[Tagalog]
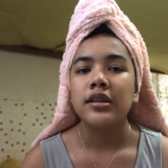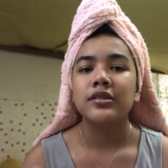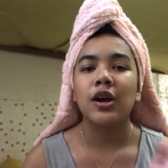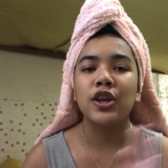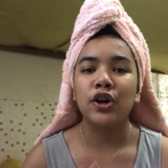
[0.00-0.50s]

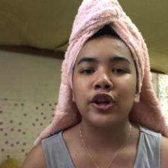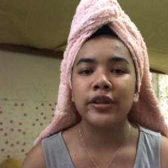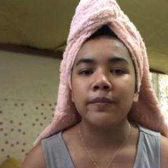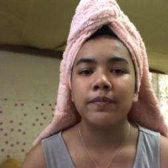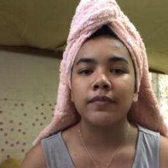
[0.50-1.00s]
so
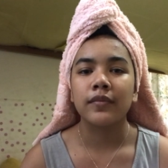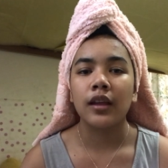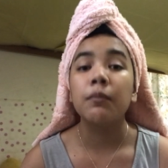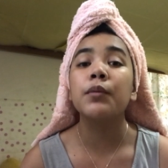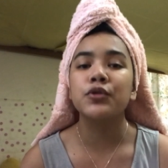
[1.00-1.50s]
ayun,
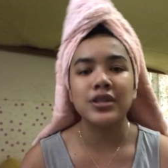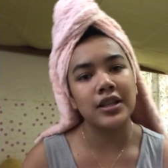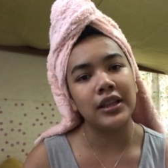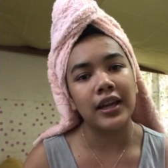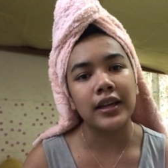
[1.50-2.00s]
mag-proceed
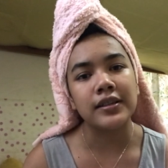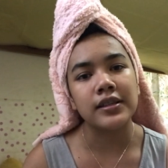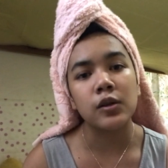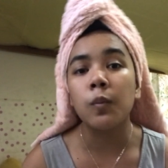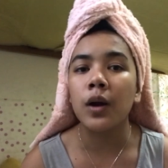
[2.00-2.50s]
na tayo
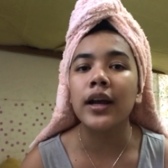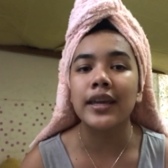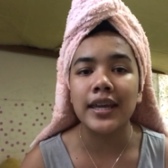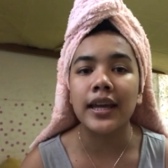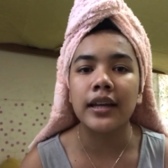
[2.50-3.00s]
kasi sobrang
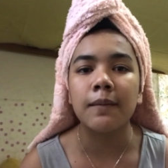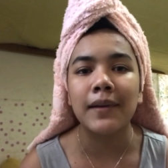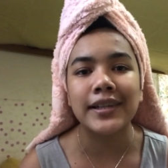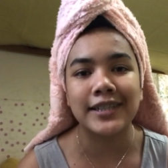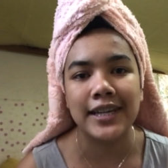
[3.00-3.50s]
ingay ng
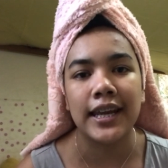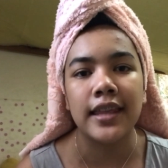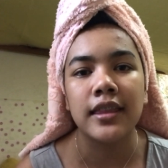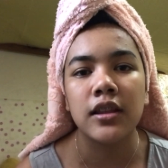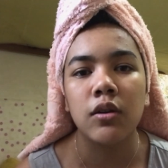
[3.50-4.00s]
mga
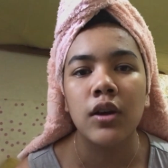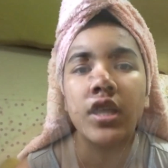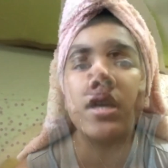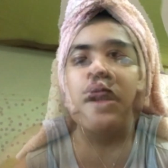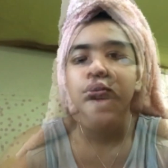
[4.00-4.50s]
chicken dito.
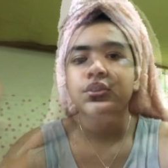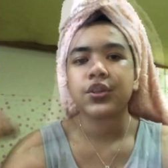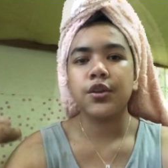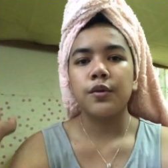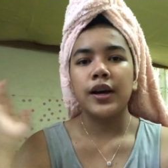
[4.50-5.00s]
So,
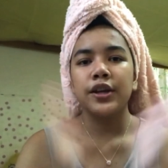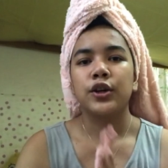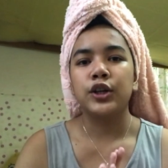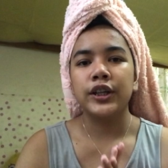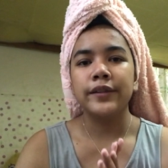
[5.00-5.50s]
so
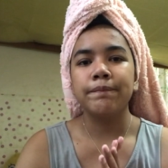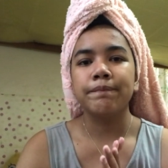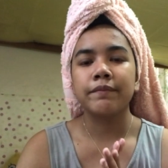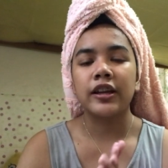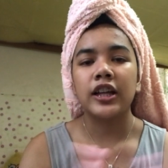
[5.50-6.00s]
ayun,
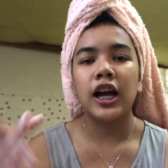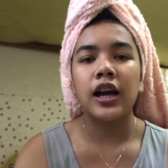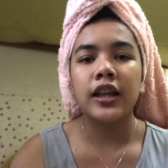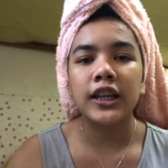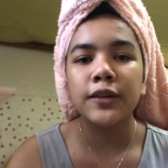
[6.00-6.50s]

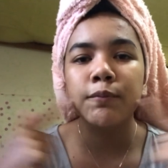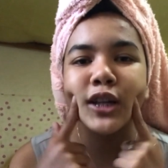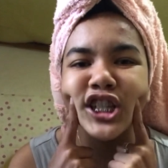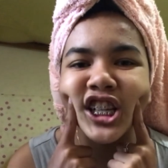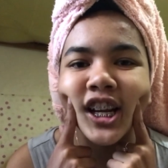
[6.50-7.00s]

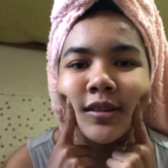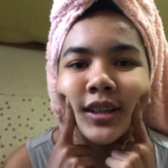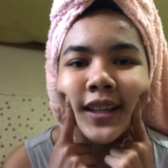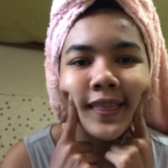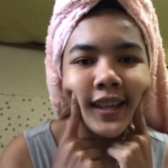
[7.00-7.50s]
nag-brush na ako
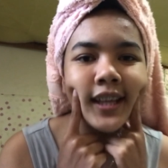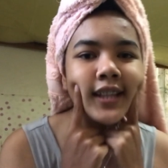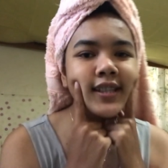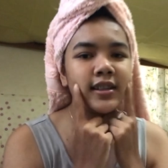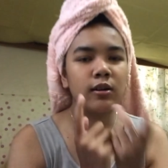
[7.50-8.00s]
ng teeth.
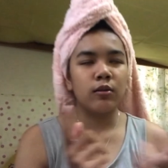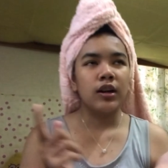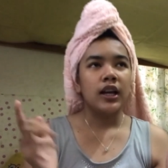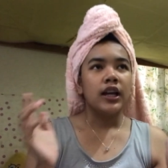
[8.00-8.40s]
So,